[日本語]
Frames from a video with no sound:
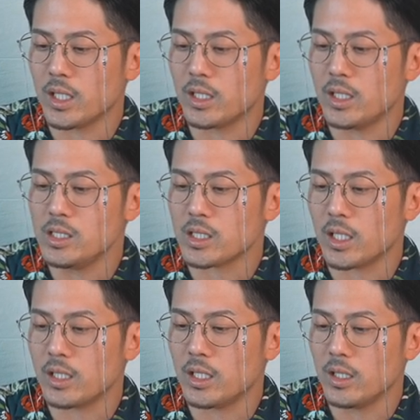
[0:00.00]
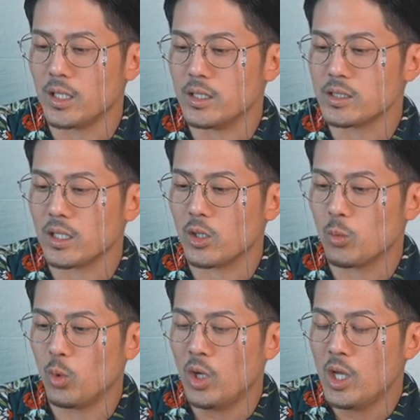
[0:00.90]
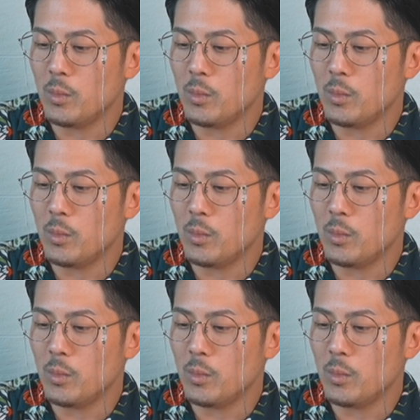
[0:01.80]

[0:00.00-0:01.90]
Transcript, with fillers: が欠点っちゃ欠点なんですけれども